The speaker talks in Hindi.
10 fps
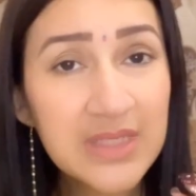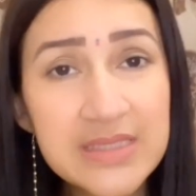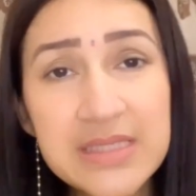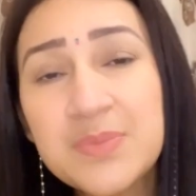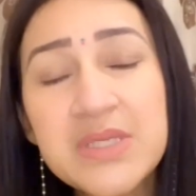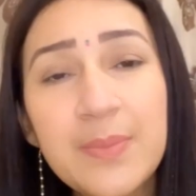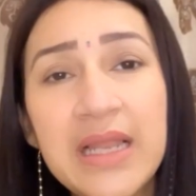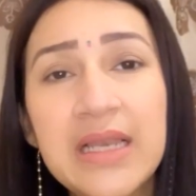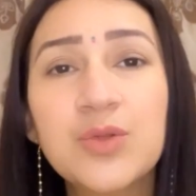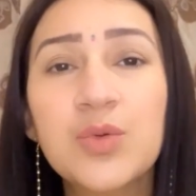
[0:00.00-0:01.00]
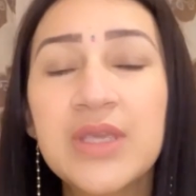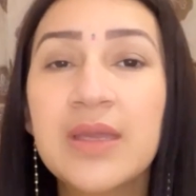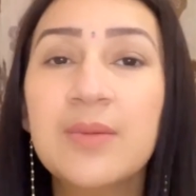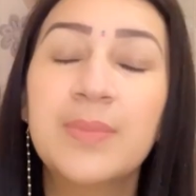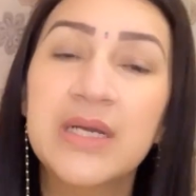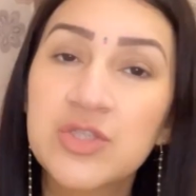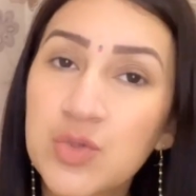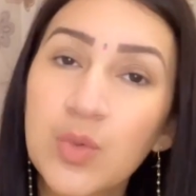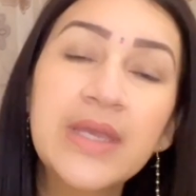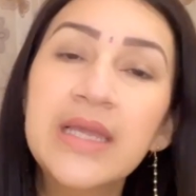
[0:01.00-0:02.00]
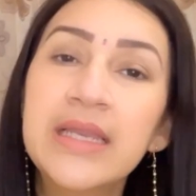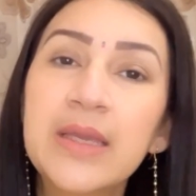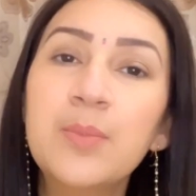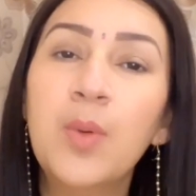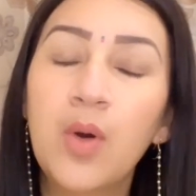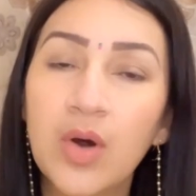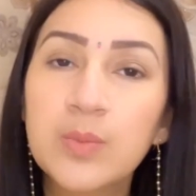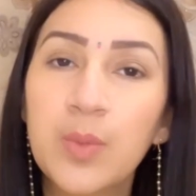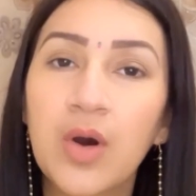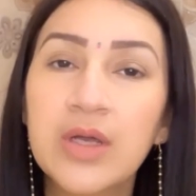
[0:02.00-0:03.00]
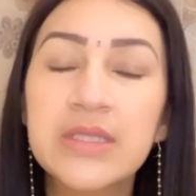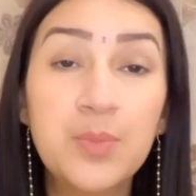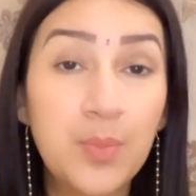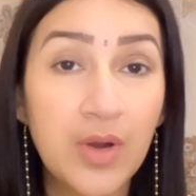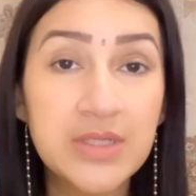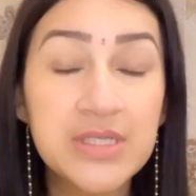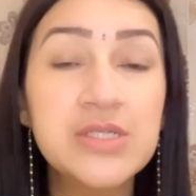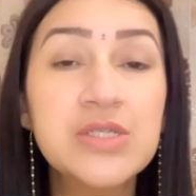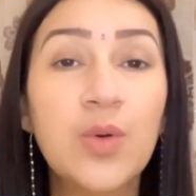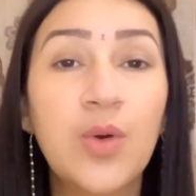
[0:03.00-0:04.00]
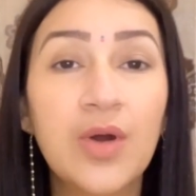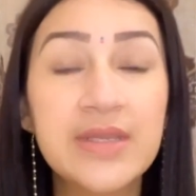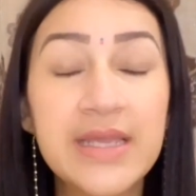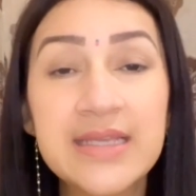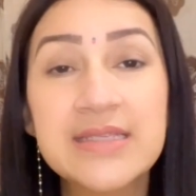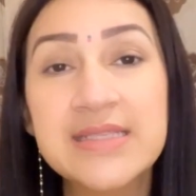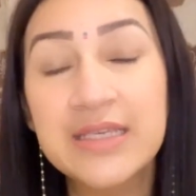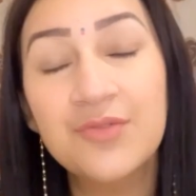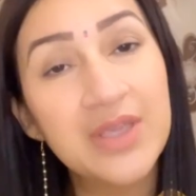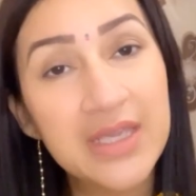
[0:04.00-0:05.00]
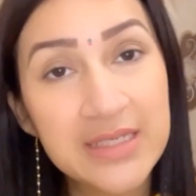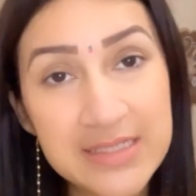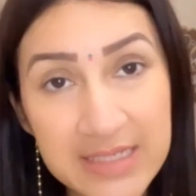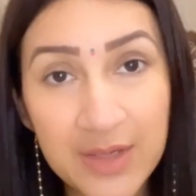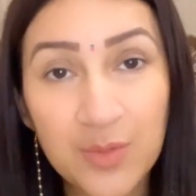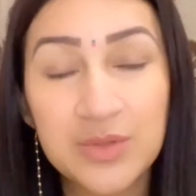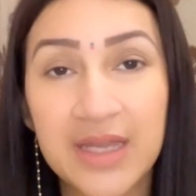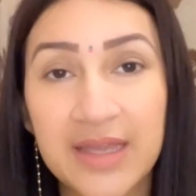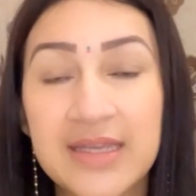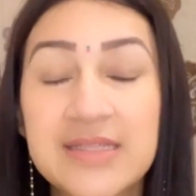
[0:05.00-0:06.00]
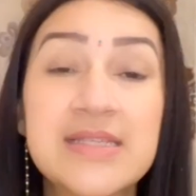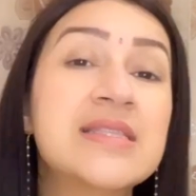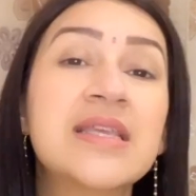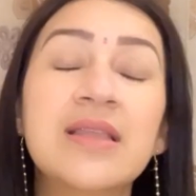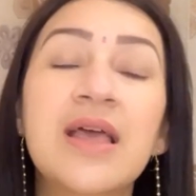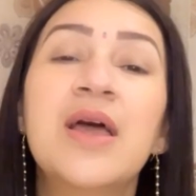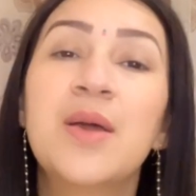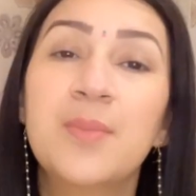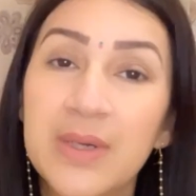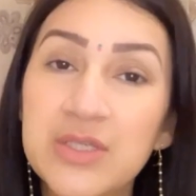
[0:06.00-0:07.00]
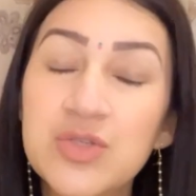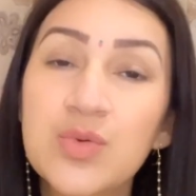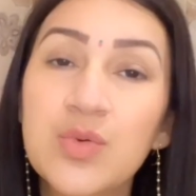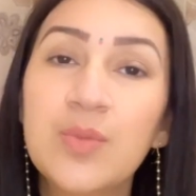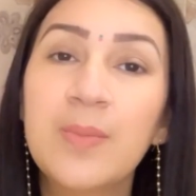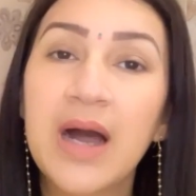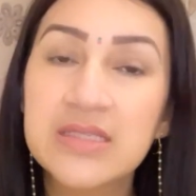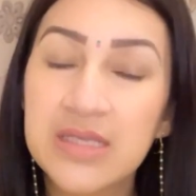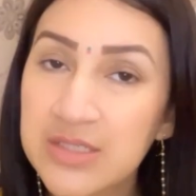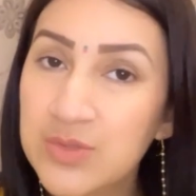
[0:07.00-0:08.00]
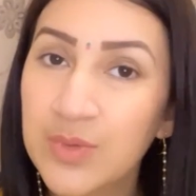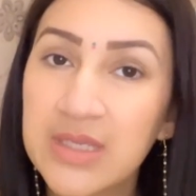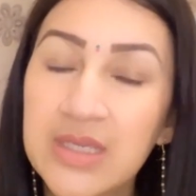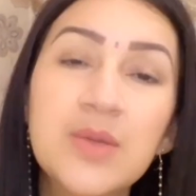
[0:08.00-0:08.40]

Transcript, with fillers: सबसे पहले तो ये बच्चों के लिए बहुत बहुत इम्पॉर्टेंट और एक सिग्निफिकेंट डे होता है जिस दिन बच्चों को माँ सरस्वती की